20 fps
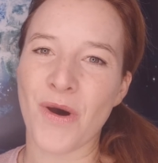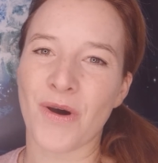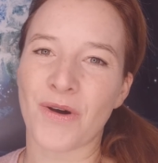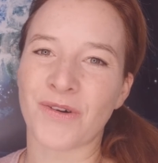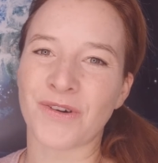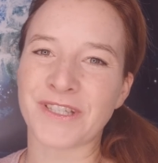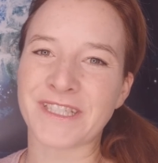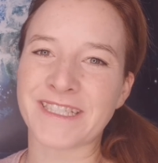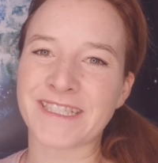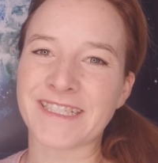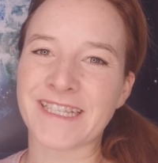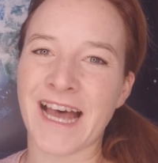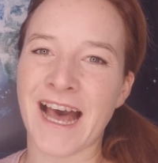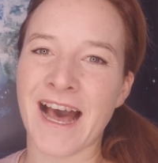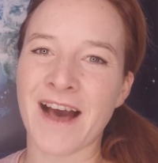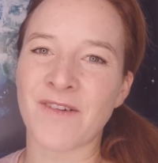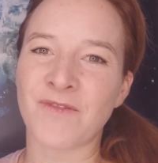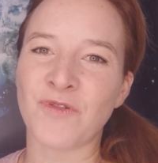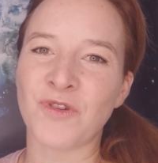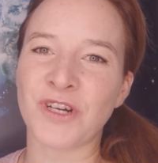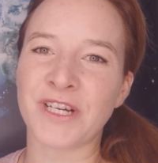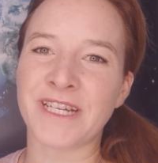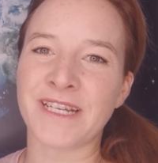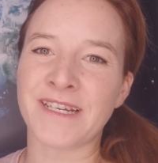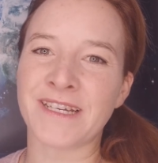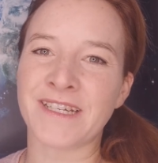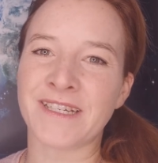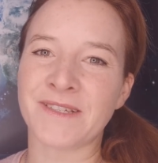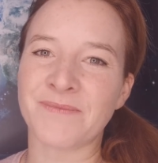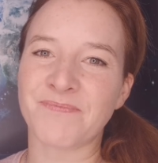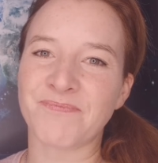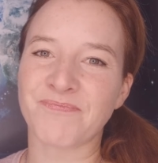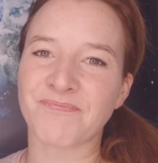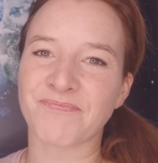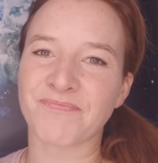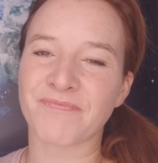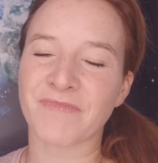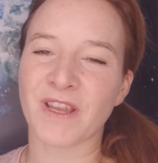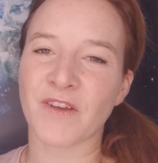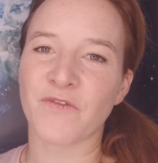Und da wurde
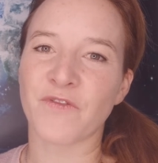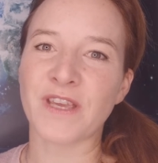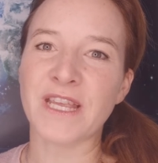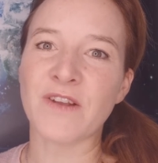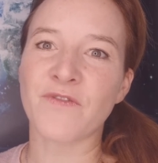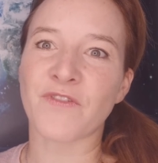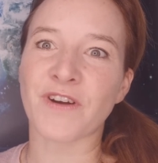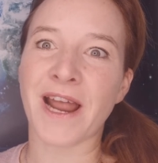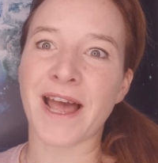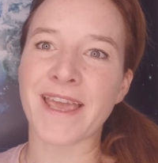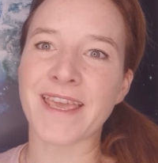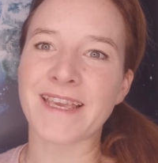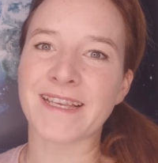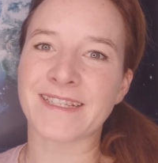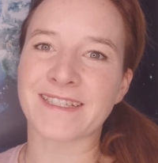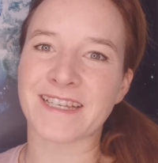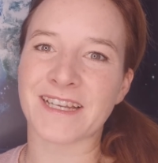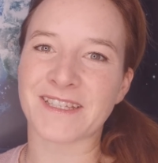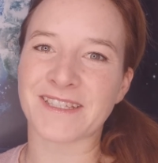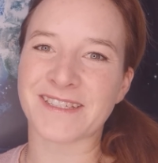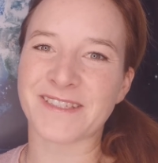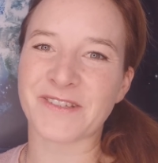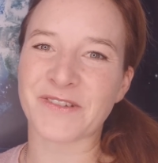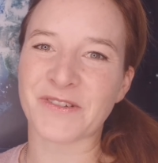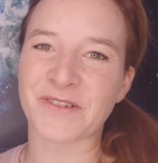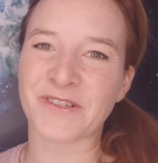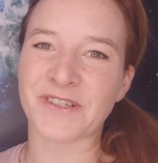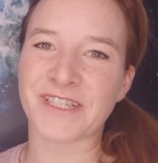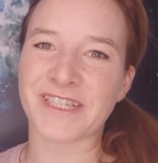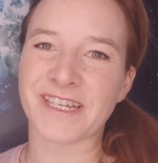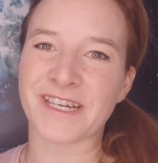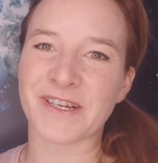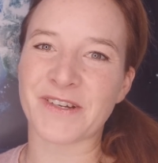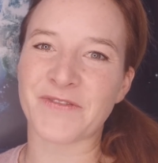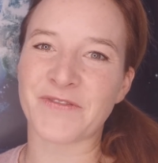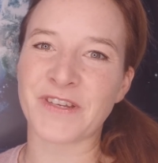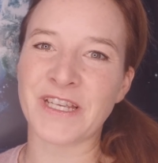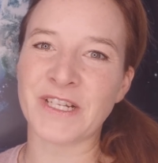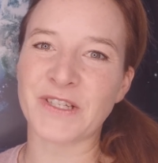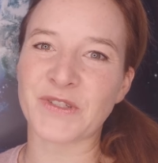viel freigesetzt und äh,
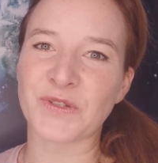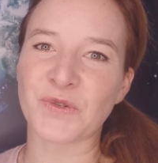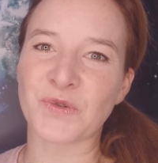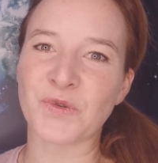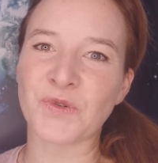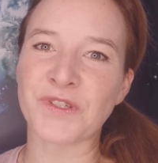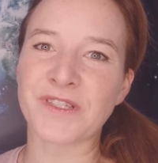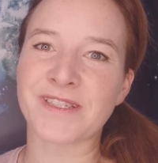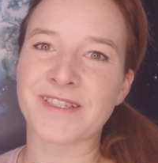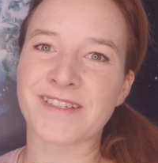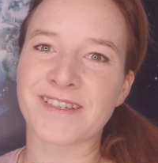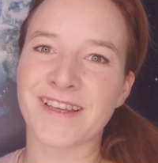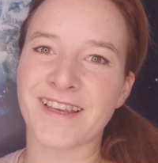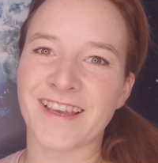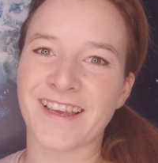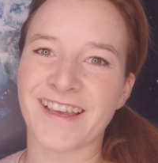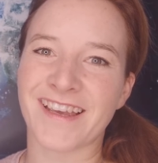viel zu uns